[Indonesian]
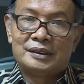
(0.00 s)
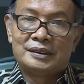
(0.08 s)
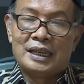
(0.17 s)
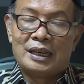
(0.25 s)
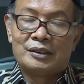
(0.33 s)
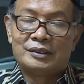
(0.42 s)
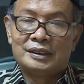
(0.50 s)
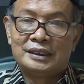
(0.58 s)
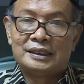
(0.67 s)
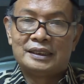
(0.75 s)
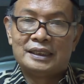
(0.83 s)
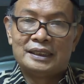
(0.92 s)
calon
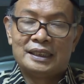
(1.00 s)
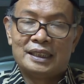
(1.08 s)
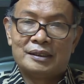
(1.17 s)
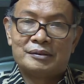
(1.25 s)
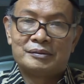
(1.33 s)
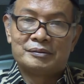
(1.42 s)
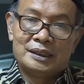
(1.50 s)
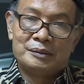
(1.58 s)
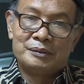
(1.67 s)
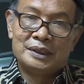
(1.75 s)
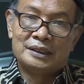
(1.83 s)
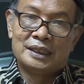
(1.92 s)
istrinya
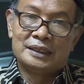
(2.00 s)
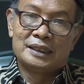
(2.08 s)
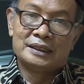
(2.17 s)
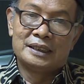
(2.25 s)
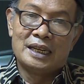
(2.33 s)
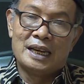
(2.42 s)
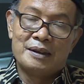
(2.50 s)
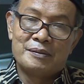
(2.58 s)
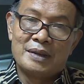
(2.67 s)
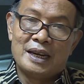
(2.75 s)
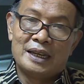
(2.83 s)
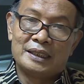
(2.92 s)
bisa saja
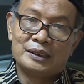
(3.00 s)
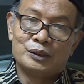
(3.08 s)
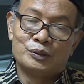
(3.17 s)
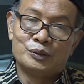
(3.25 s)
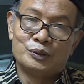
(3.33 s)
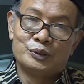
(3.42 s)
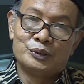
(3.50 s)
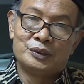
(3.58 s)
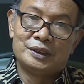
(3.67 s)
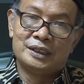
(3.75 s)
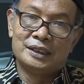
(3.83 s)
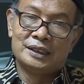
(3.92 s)
mahar itu
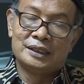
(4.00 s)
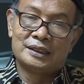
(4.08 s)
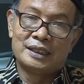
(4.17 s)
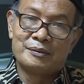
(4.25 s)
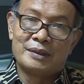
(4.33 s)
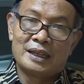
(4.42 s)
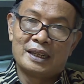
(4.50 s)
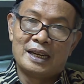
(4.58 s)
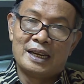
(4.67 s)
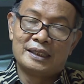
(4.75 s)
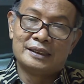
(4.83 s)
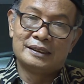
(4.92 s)

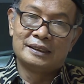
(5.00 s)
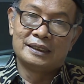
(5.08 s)
disamakan